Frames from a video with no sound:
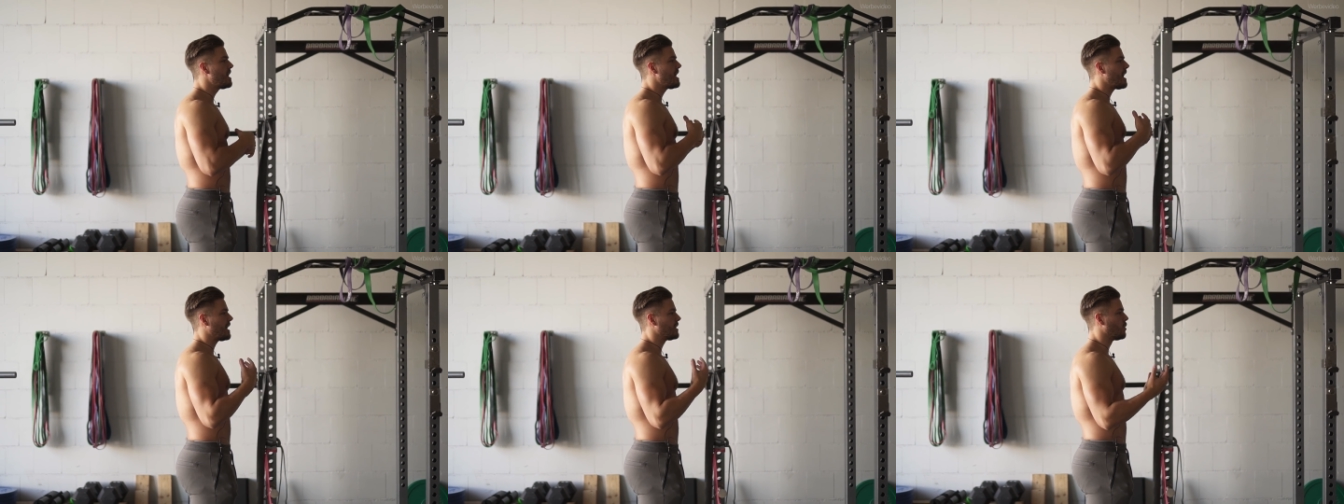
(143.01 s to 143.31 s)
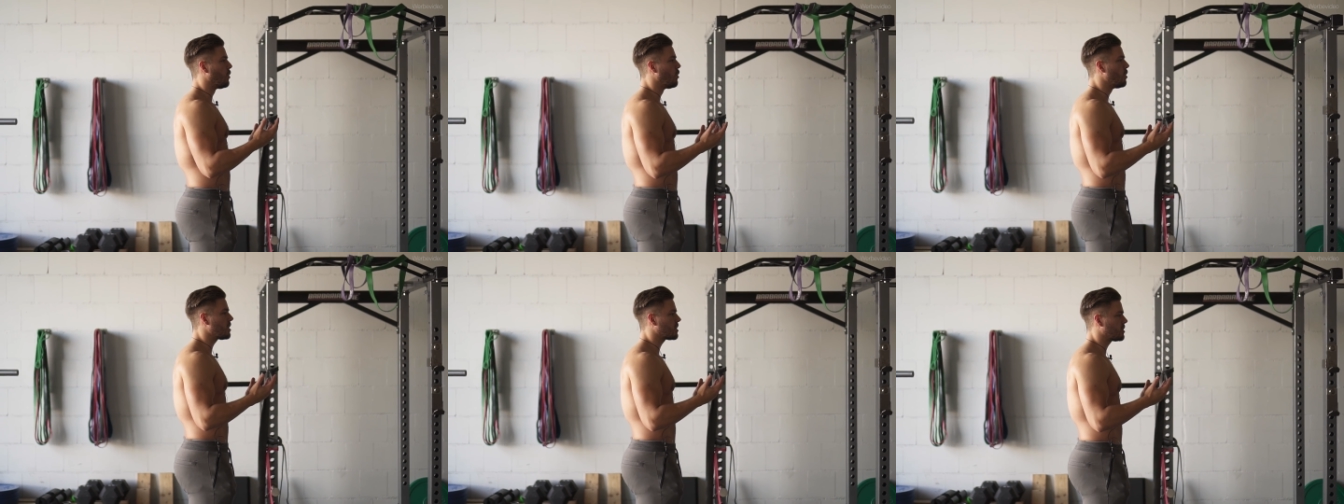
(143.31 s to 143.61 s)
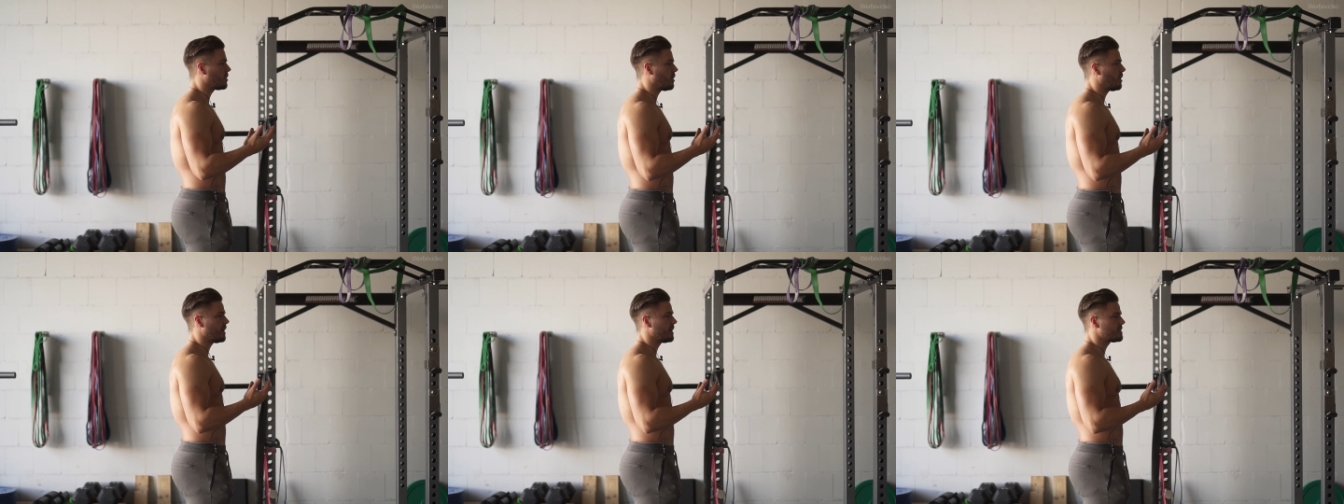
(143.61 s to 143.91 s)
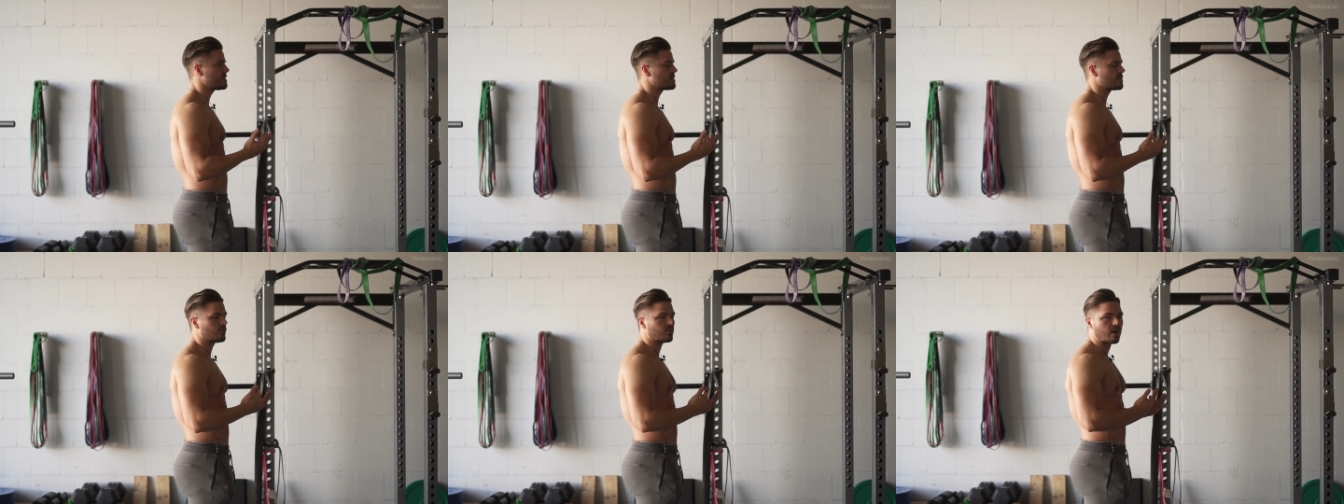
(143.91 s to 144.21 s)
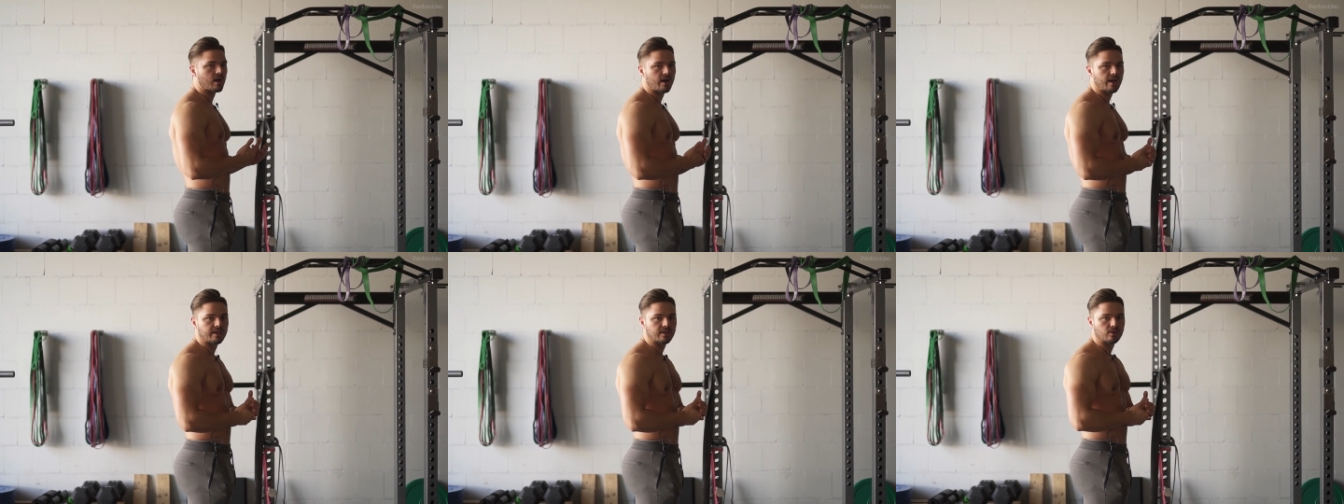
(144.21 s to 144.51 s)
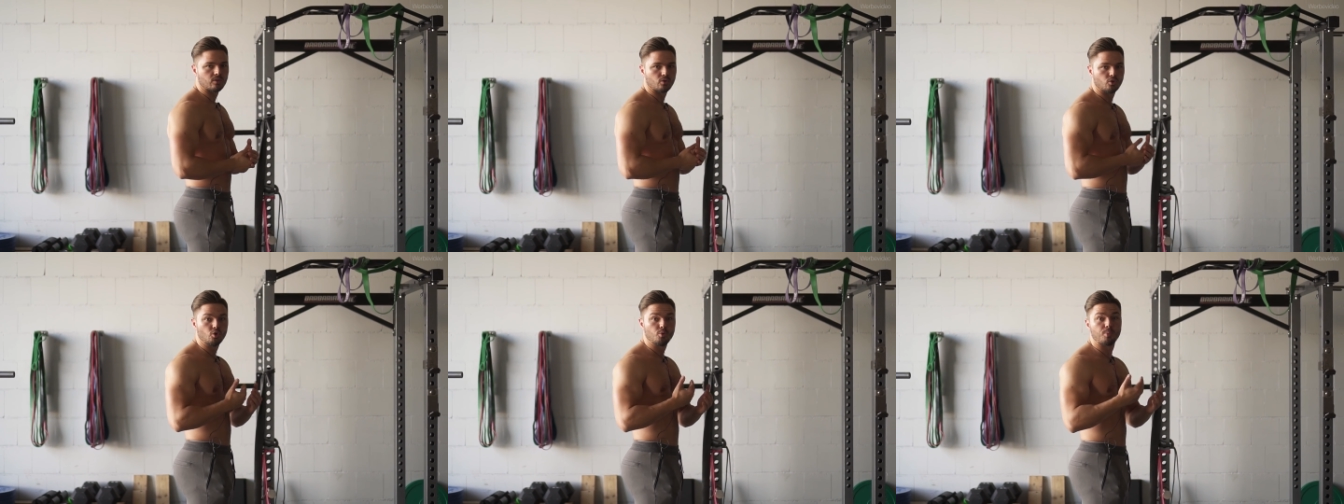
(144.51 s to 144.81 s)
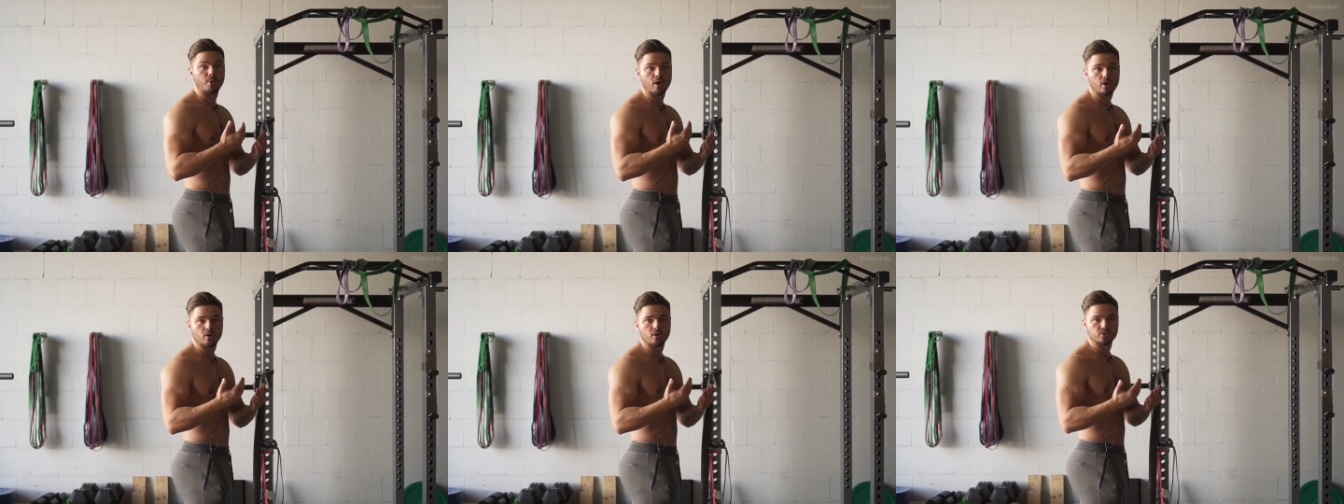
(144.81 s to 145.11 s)
Ein Hohlkreuz oder eine
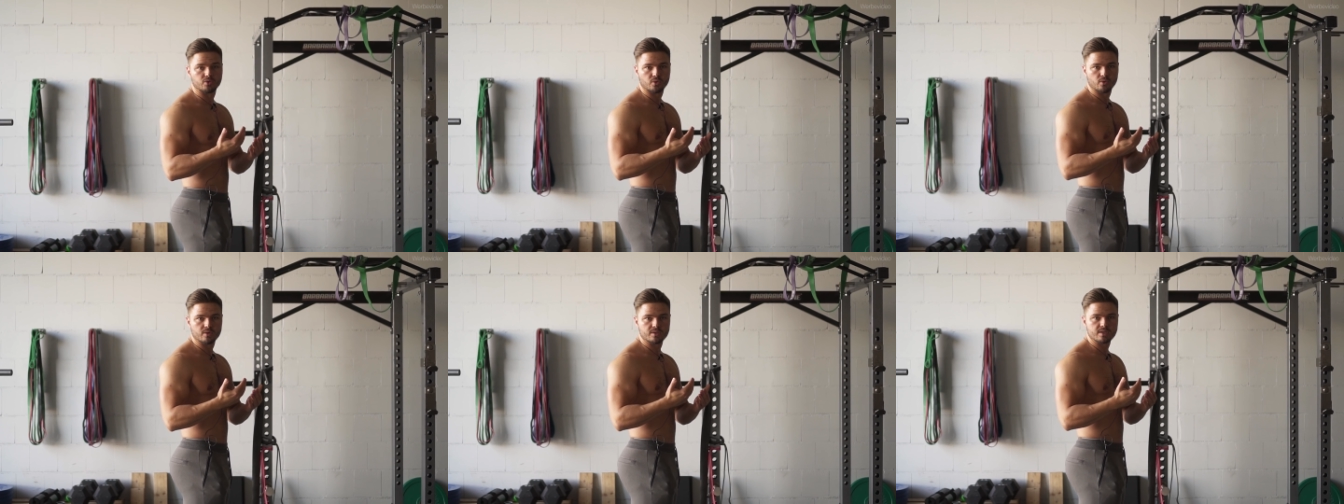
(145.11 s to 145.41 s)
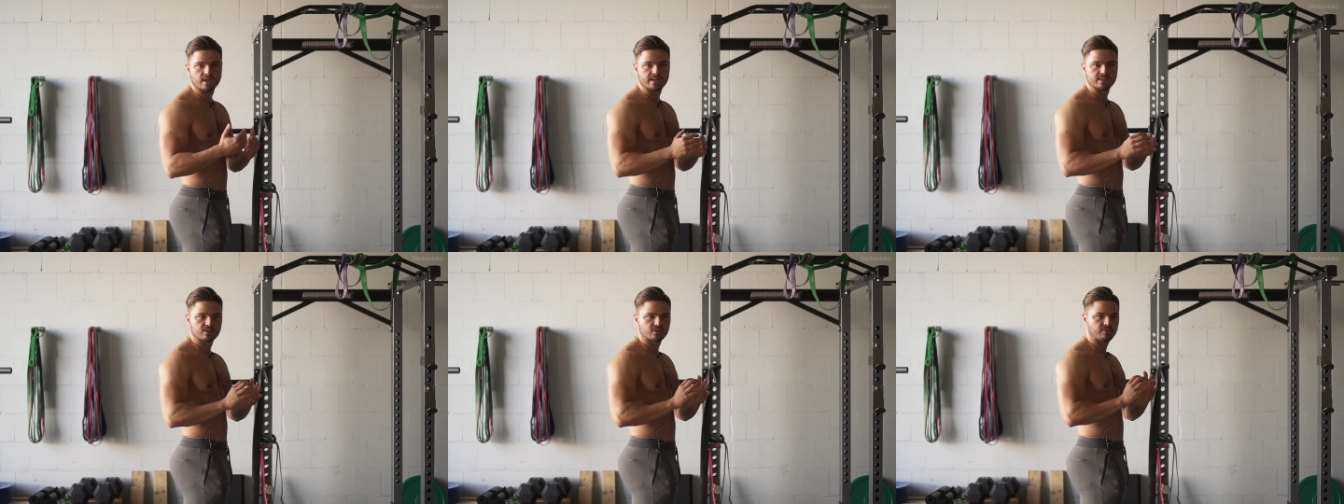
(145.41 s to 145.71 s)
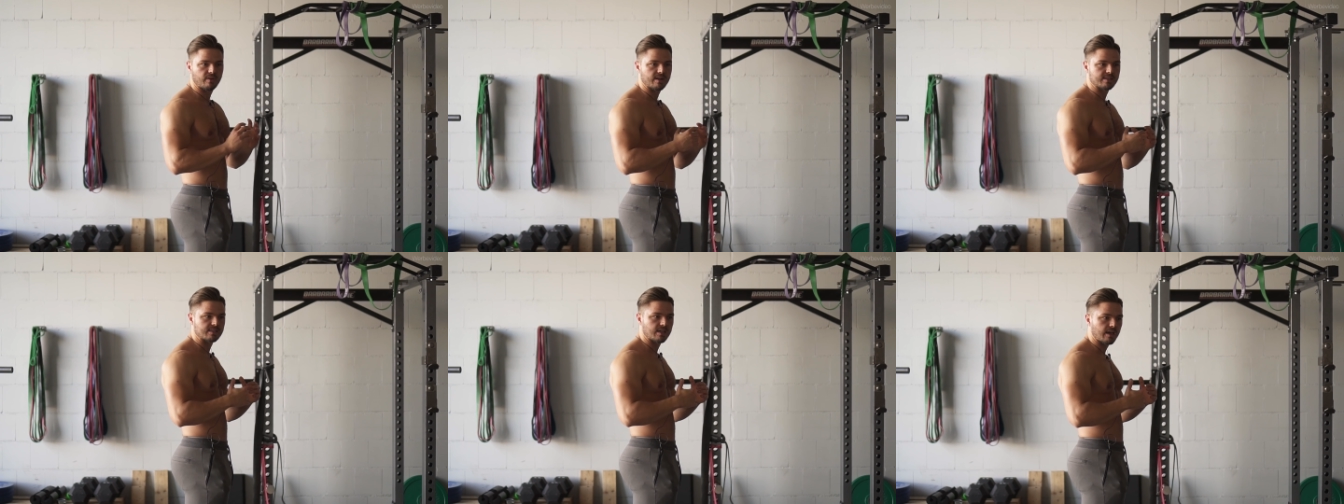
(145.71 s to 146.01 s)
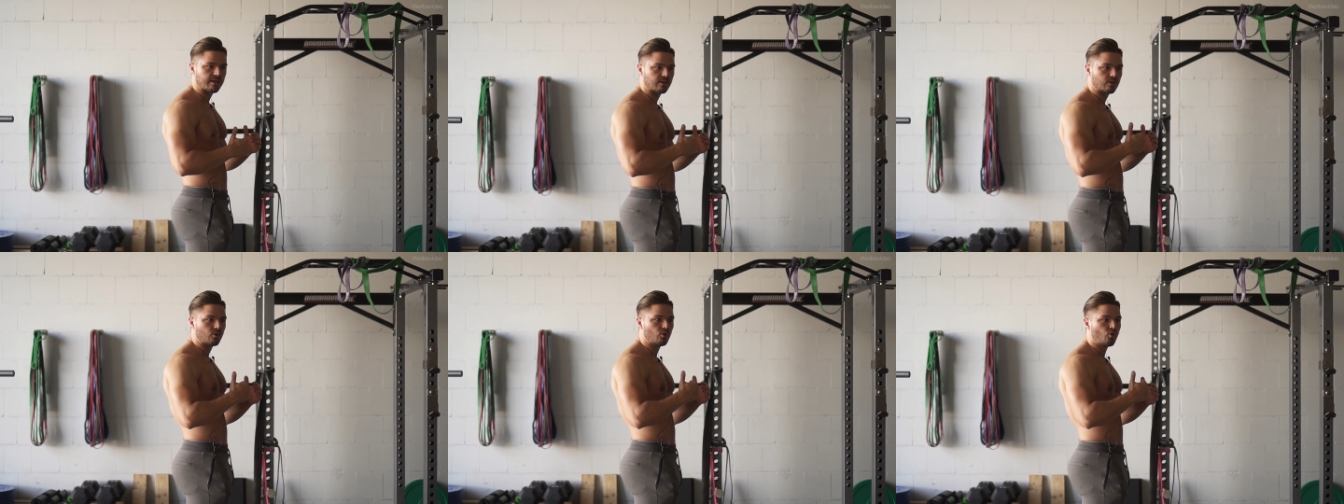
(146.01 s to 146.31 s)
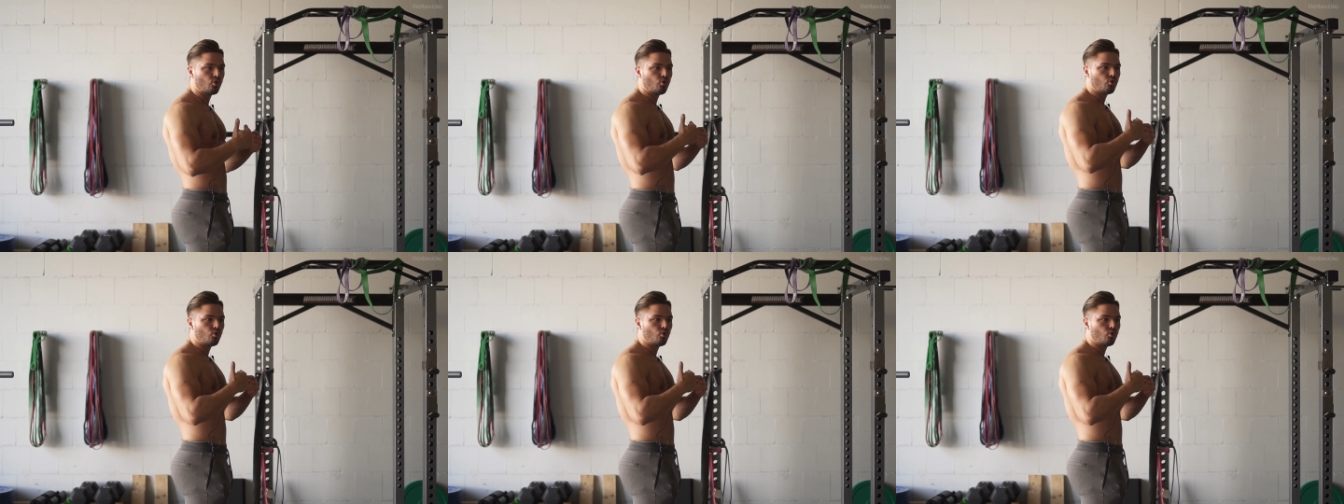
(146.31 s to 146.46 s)
Hyperlordose, also quasi eine